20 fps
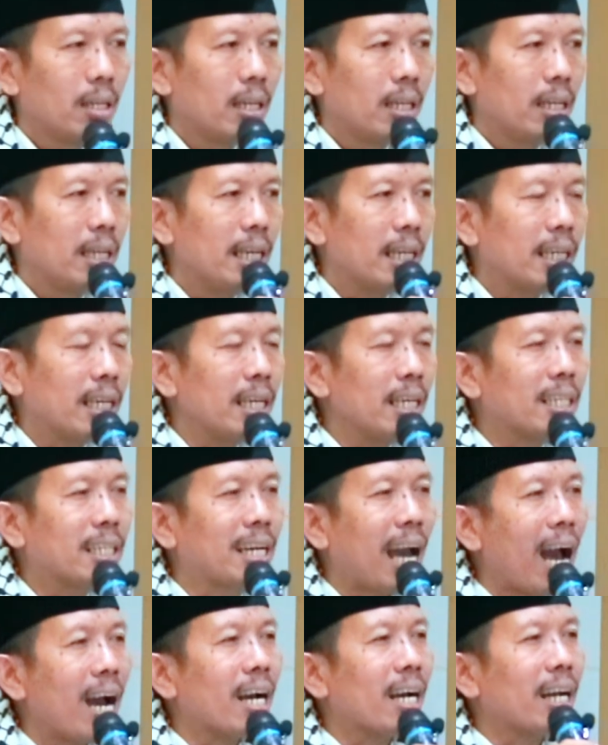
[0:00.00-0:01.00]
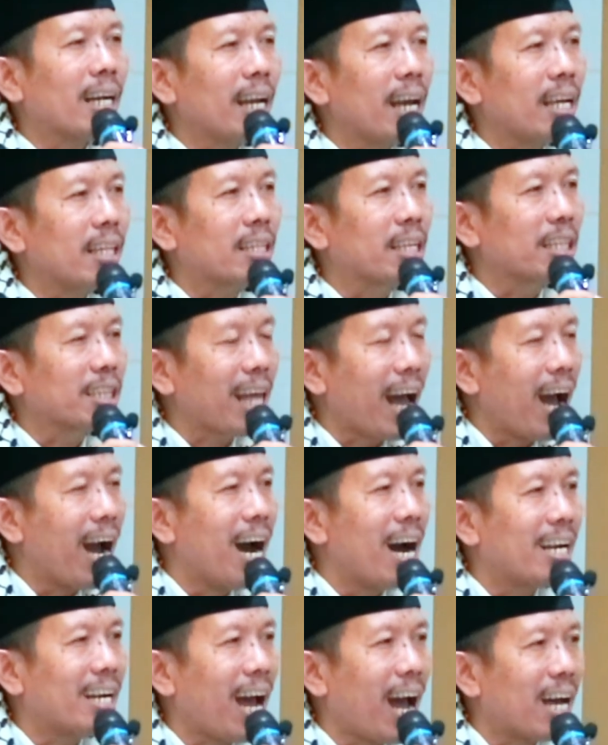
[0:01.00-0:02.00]
Niki gak kena
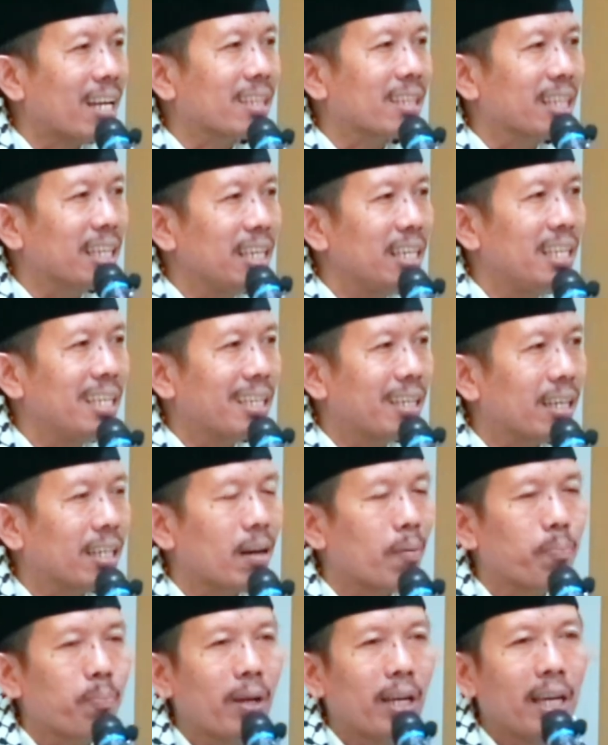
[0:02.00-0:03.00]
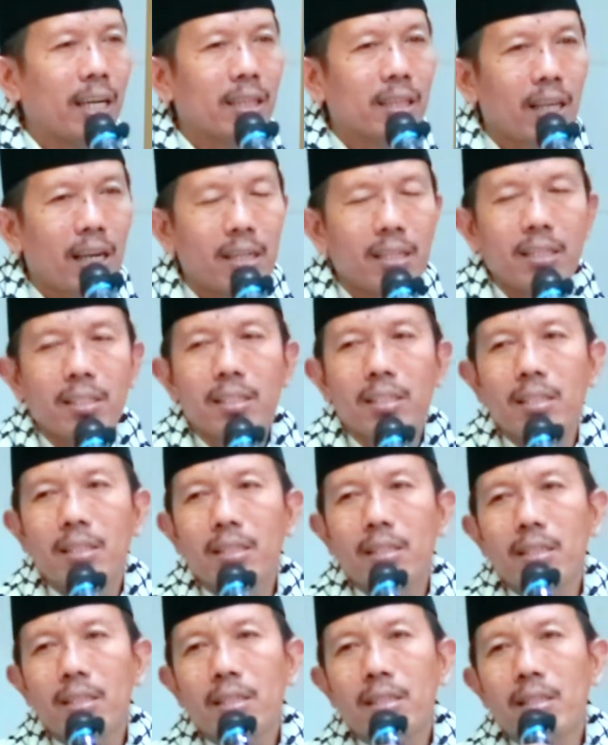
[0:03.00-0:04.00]
ditahan ati niki kepingin ten
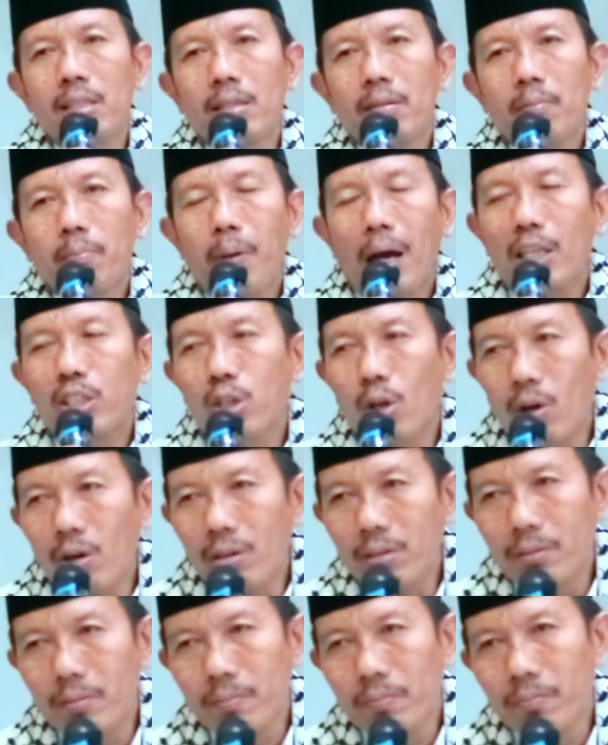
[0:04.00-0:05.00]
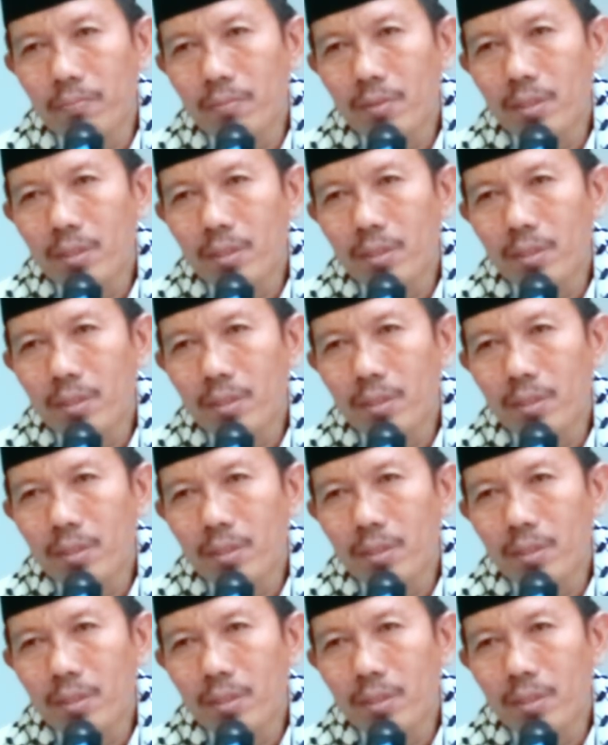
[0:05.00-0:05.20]
Basroh.